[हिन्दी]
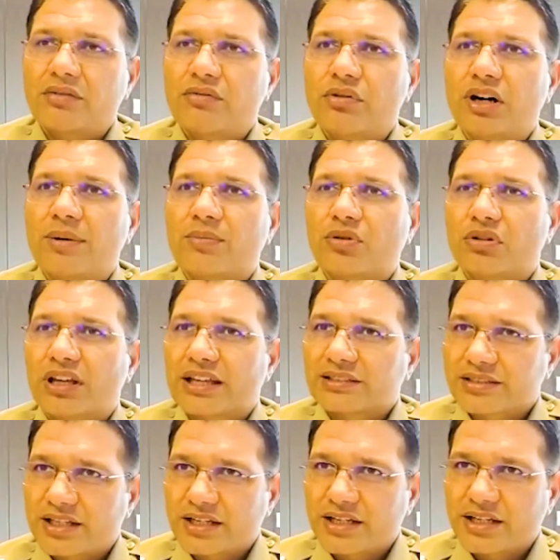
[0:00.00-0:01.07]
वो आपको
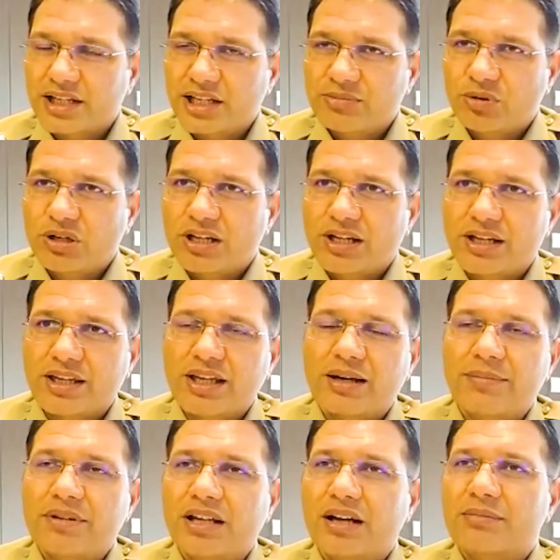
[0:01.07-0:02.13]
गैस करने के लिए बोलेगा कि
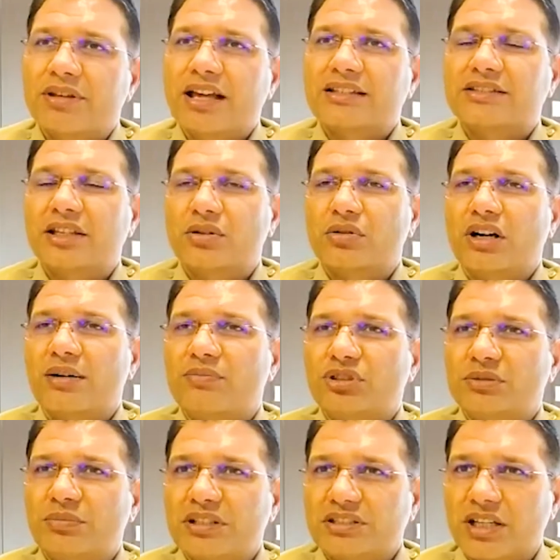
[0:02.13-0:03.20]
आप नाम गैस करो आप
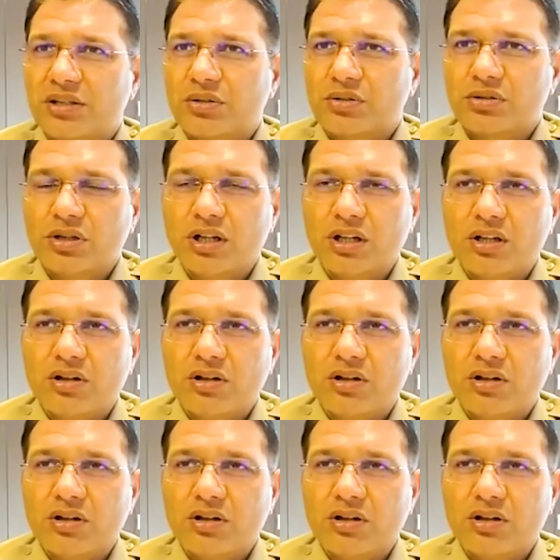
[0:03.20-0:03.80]
मुझे पहचानो